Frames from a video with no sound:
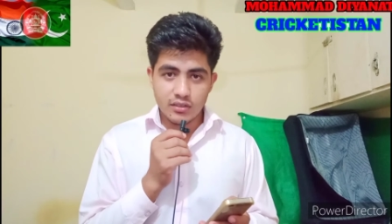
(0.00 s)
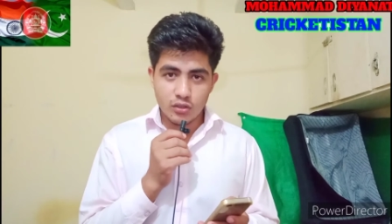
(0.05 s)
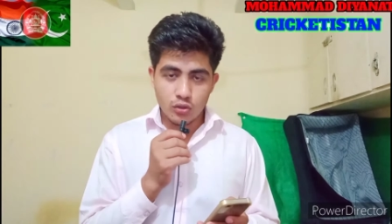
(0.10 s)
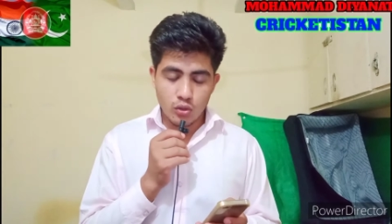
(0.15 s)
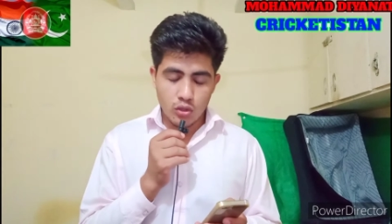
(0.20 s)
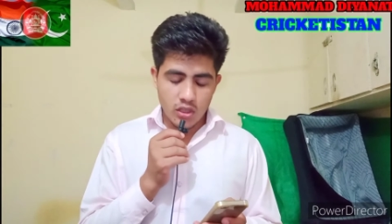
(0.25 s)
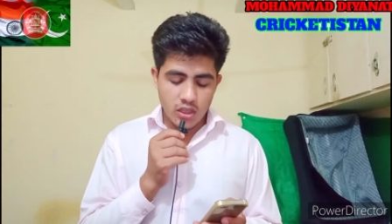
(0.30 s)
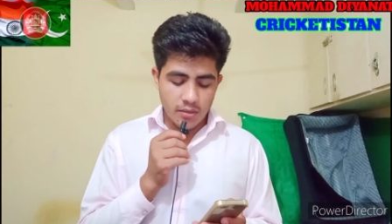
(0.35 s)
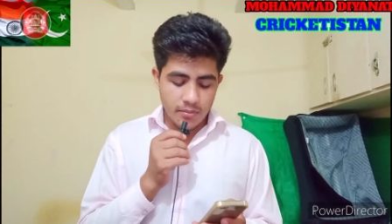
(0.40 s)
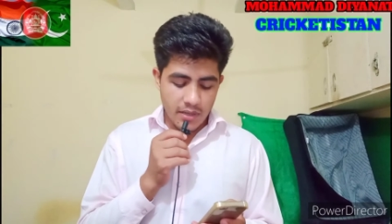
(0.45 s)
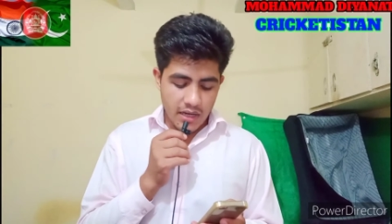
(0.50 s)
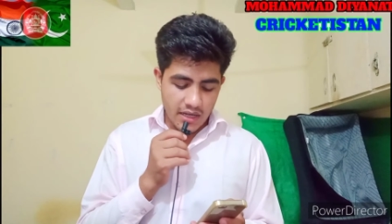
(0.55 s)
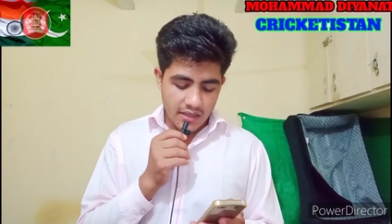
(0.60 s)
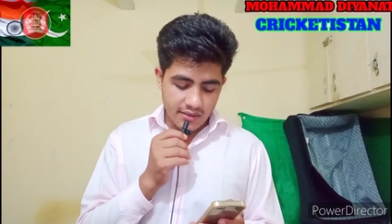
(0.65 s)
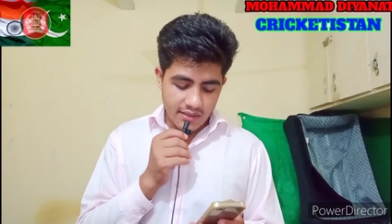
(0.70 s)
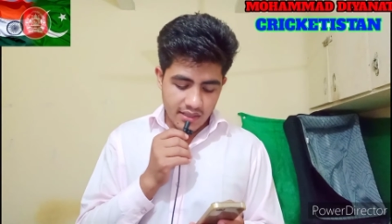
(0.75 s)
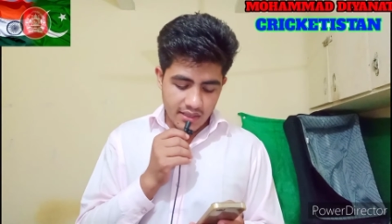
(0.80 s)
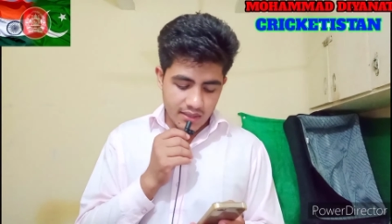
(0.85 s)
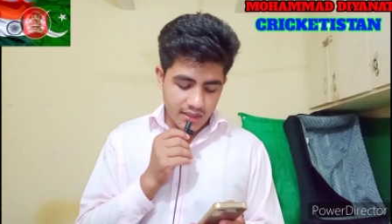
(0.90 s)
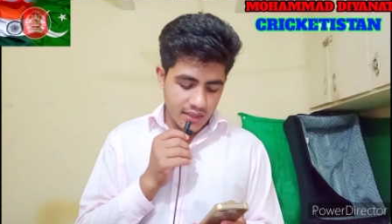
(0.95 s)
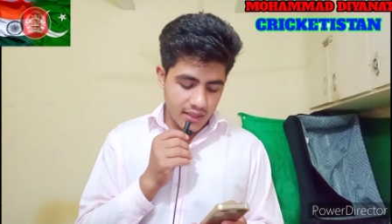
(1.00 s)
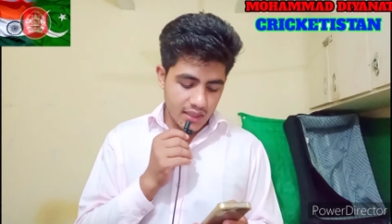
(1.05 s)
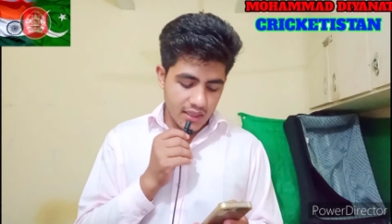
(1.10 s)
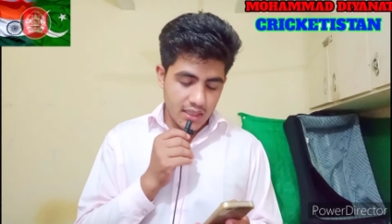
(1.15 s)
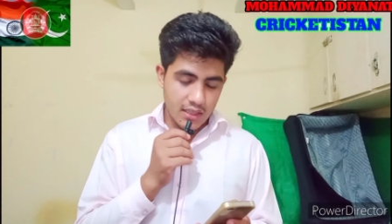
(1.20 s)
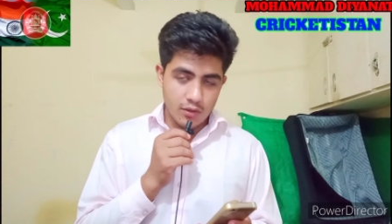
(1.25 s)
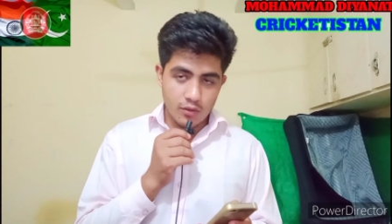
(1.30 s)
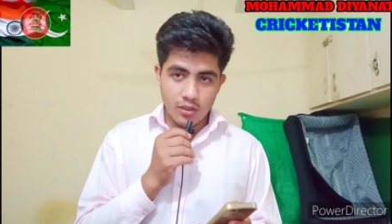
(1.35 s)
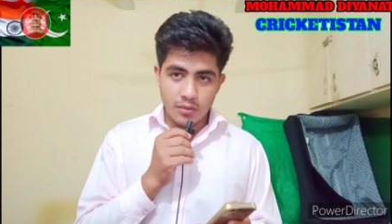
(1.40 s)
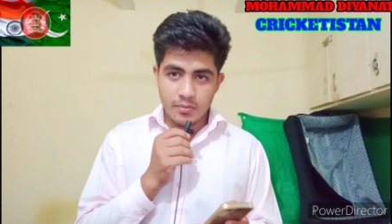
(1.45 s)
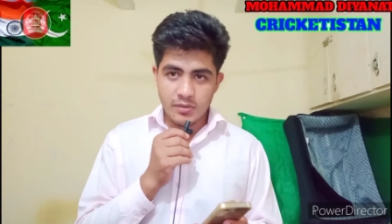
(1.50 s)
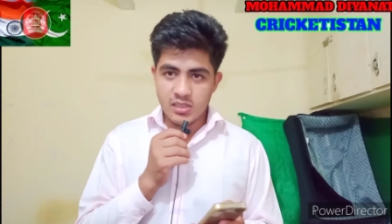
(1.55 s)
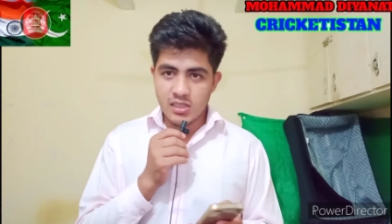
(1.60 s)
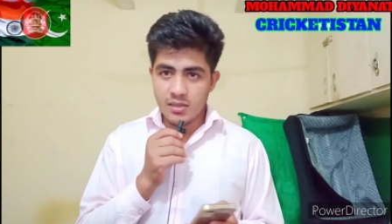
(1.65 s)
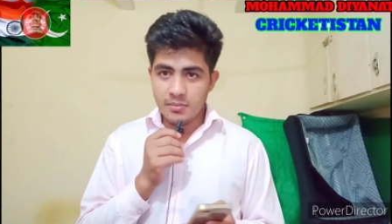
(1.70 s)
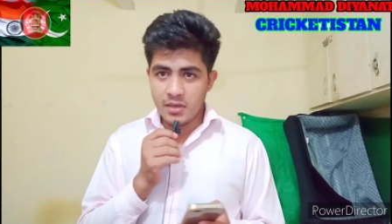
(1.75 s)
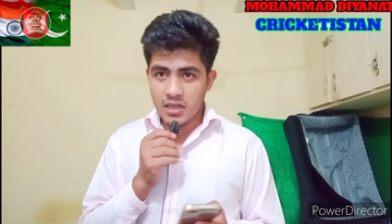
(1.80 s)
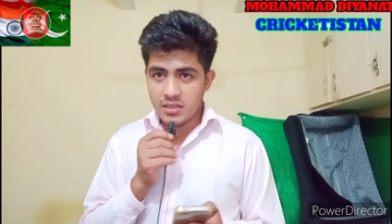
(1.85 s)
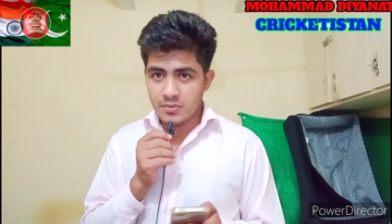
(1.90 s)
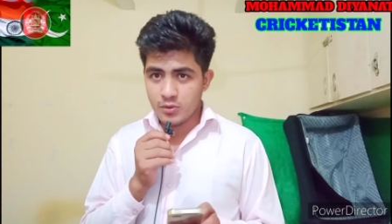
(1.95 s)
सिंह धोनी की बैटिंग देखने के लिए क्योंकि
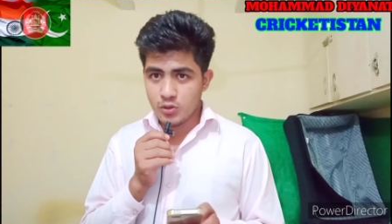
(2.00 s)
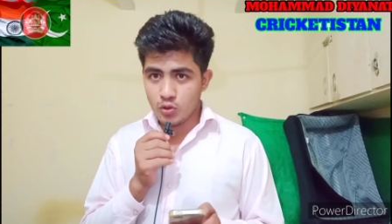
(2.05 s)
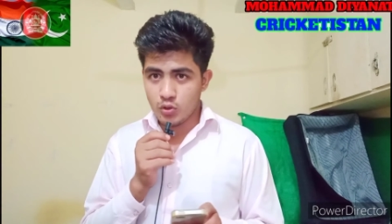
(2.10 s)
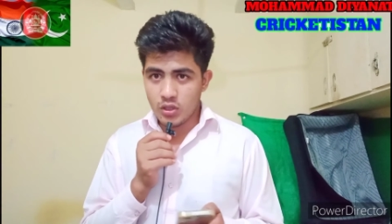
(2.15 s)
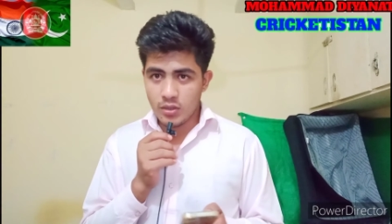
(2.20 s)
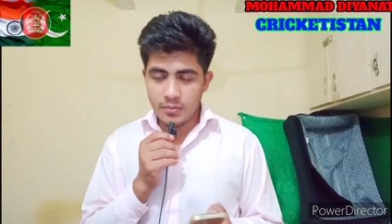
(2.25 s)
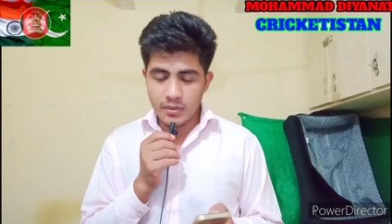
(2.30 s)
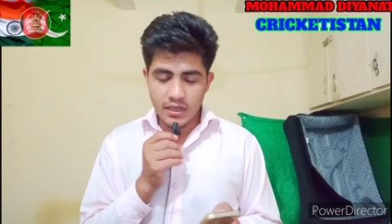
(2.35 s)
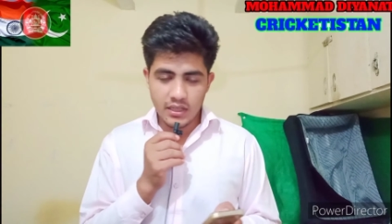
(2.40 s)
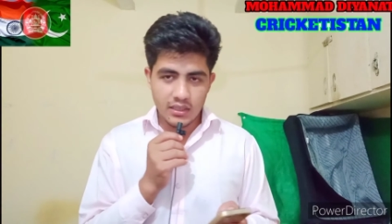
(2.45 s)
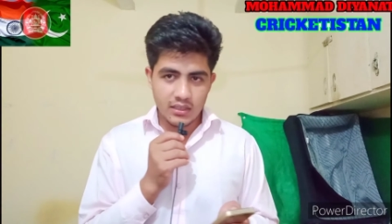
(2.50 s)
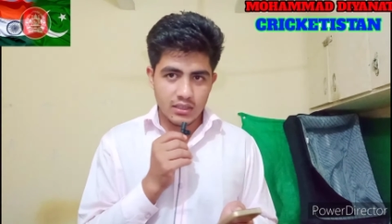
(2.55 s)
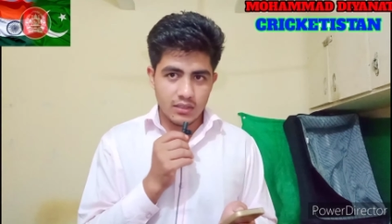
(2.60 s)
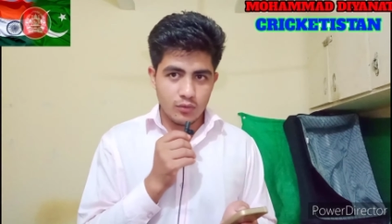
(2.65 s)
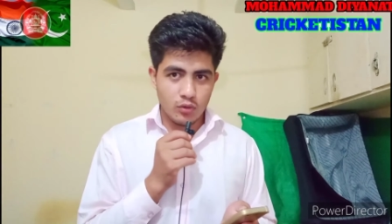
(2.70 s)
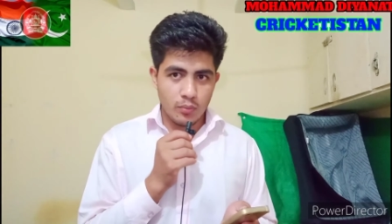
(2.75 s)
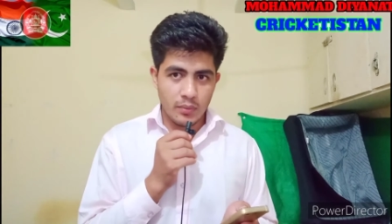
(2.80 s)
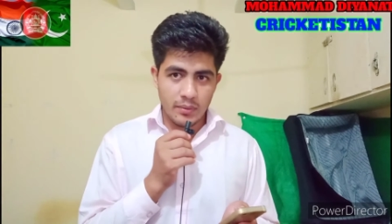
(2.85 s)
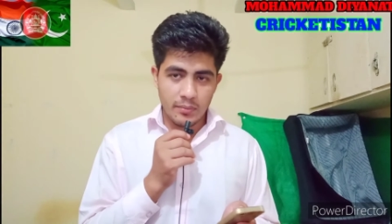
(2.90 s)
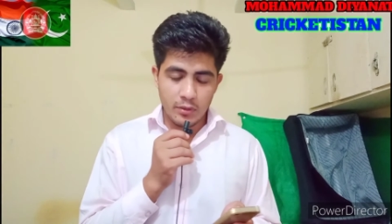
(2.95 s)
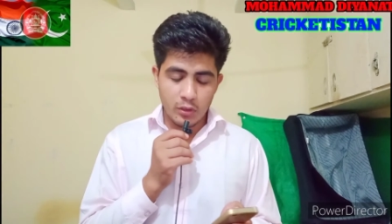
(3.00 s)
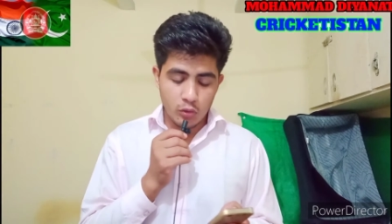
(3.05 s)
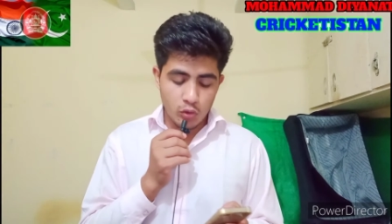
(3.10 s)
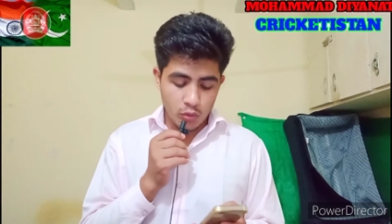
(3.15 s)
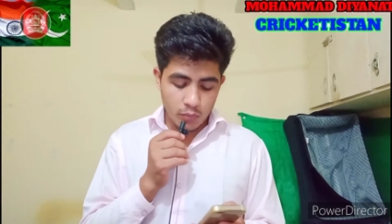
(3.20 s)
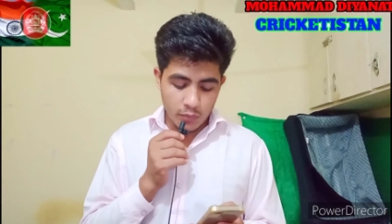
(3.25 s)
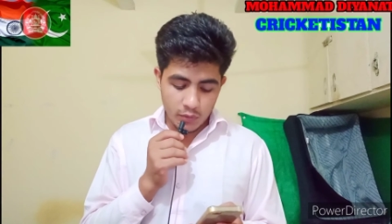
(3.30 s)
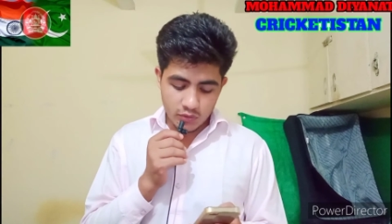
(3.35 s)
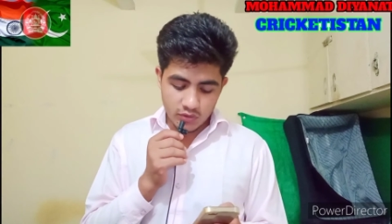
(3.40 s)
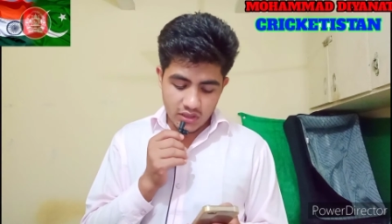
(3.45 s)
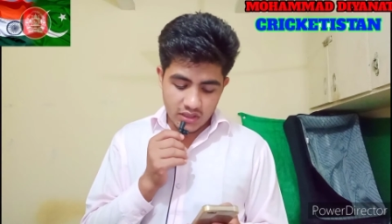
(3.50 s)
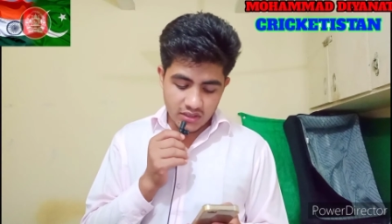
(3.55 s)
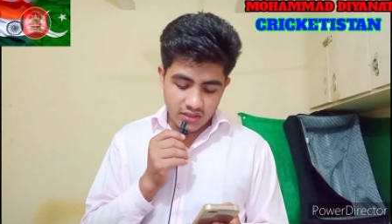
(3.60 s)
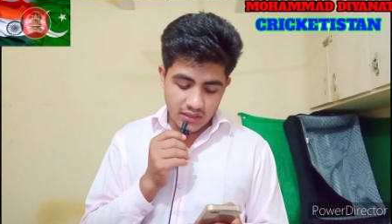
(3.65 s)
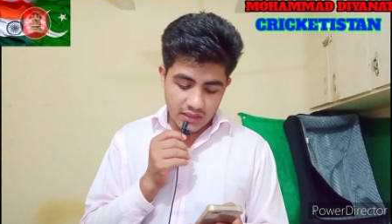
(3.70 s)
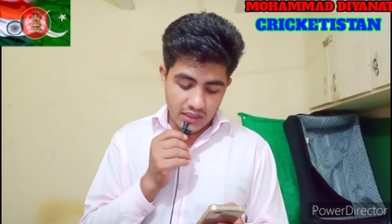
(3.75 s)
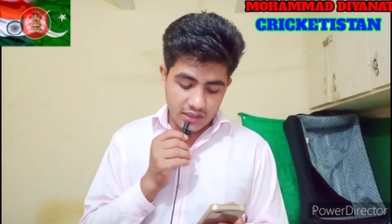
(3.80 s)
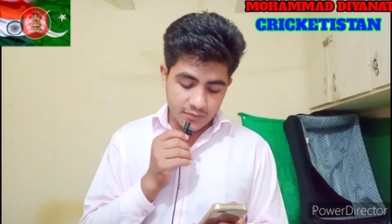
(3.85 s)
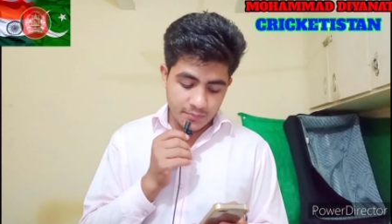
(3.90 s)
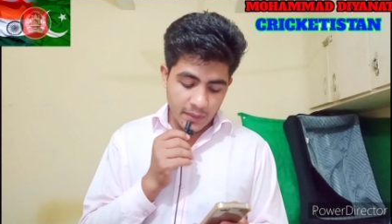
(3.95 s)
पिछले मैच में जो उनकी बैटिंग थी वो मैं बिल्कुल भी उनसे
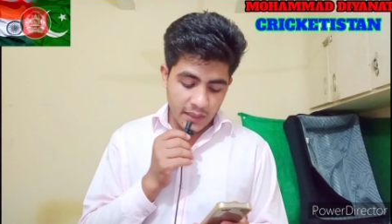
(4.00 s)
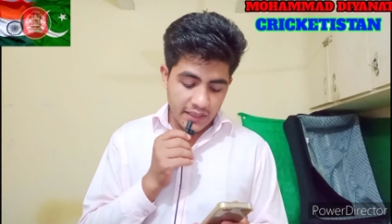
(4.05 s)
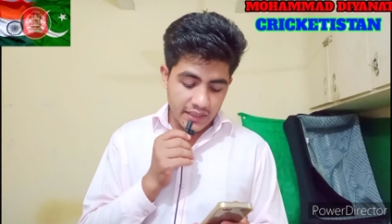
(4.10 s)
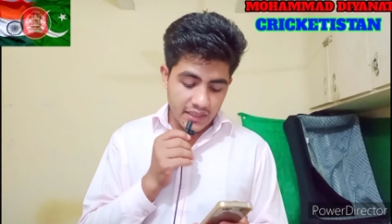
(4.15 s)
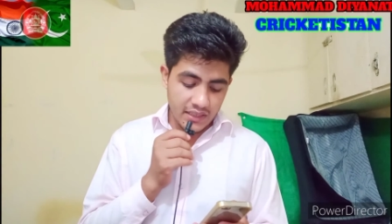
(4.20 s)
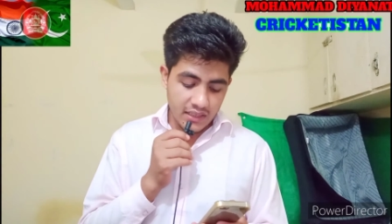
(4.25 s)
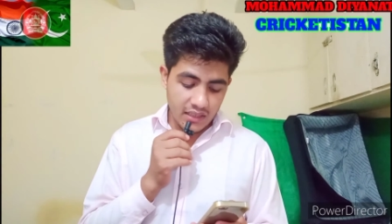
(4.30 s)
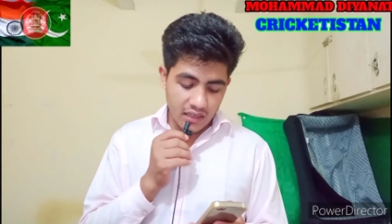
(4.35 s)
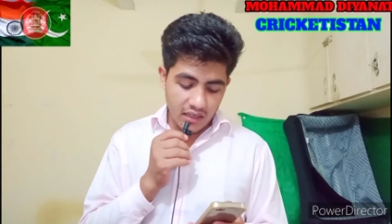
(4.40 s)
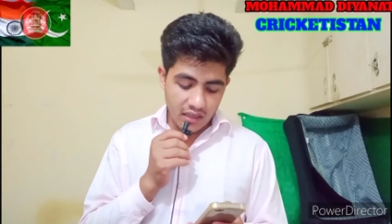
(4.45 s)
एक्सपेक्ट नहीं